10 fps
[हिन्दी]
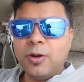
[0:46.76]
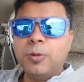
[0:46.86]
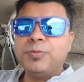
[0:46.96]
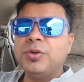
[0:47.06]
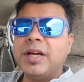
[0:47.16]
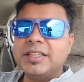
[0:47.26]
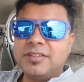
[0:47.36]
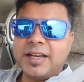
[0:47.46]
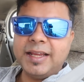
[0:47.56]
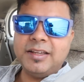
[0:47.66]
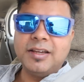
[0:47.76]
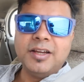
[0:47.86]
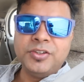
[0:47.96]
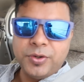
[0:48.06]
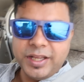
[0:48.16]
आई होप यू गाइज लाइक
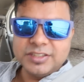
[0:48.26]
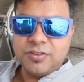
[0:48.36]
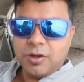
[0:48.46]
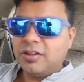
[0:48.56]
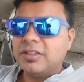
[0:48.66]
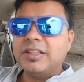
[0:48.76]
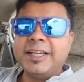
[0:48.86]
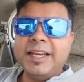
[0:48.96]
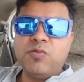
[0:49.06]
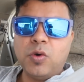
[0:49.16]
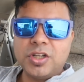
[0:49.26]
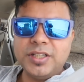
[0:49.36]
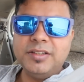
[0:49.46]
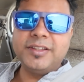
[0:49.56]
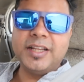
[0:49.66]
टूडेज ब्लॉग कीप
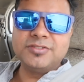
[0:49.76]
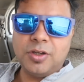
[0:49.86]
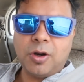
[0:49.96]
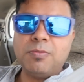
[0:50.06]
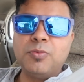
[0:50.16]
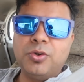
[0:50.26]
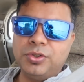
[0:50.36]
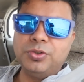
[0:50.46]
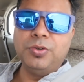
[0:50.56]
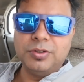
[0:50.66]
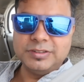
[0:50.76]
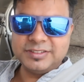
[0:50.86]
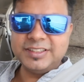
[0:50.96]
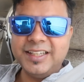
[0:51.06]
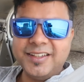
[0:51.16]
वॉचिंग देर इज लॉट मोर टू
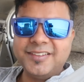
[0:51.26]
सी